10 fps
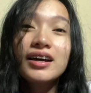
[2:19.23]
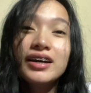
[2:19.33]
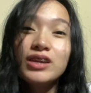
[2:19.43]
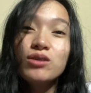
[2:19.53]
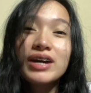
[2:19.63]

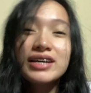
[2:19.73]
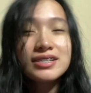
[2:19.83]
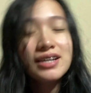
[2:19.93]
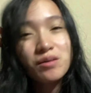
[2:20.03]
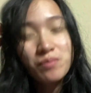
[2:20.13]
Hello
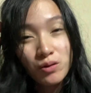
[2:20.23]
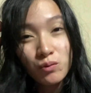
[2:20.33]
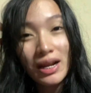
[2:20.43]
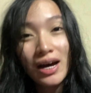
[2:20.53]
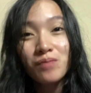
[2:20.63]
guys, grabe,
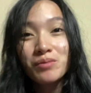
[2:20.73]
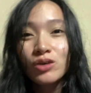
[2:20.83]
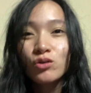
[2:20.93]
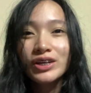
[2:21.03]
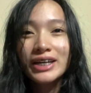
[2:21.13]
wala kaming
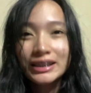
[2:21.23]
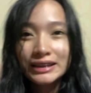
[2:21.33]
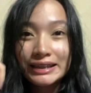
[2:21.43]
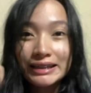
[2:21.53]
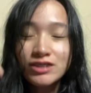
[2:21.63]

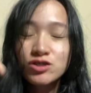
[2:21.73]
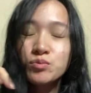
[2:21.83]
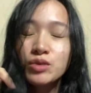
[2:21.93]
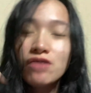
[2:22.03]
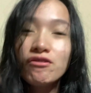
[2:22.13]
kuryente.
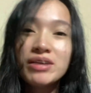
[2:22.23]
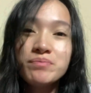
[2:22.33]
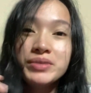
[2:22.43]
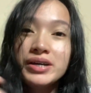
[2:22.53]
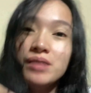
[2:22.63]
Simula
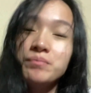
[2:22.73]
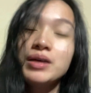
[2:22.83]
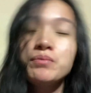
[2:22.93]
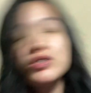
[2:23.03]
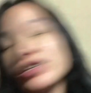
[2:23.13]
5pm,
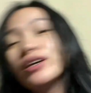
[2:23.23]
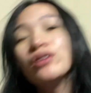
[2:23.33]
tapos ngayon